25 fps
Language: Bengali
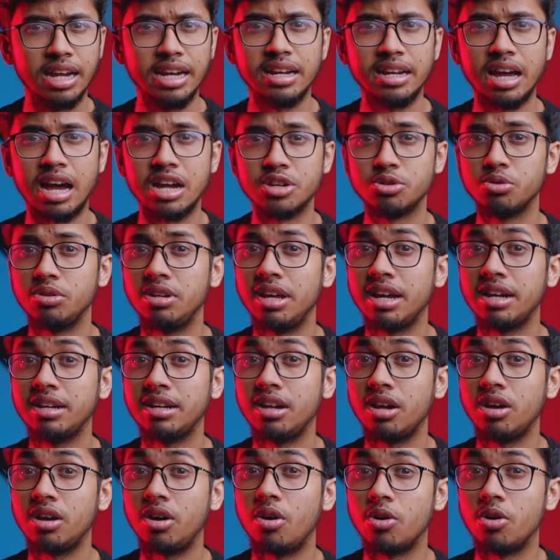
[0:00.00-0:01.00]
এটা আসলে
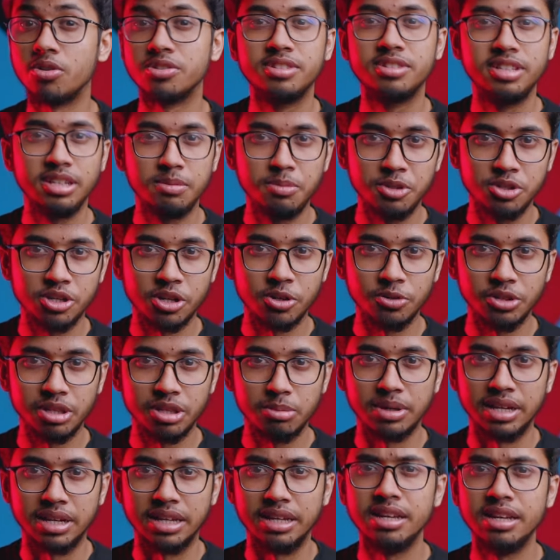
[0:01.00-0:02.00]
একটা অস্থির বিষয়
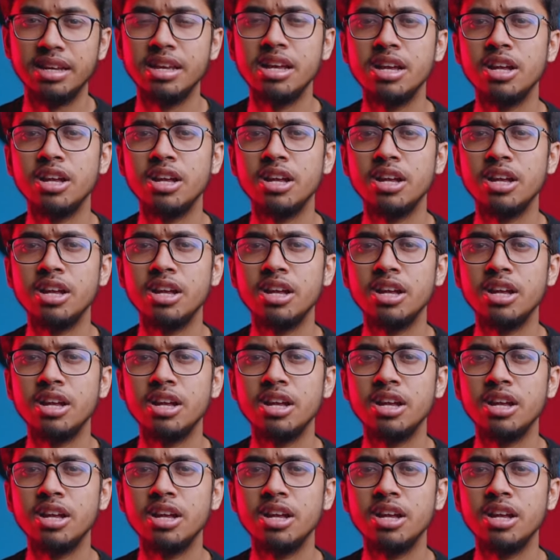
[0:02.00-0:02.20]
হতে পারে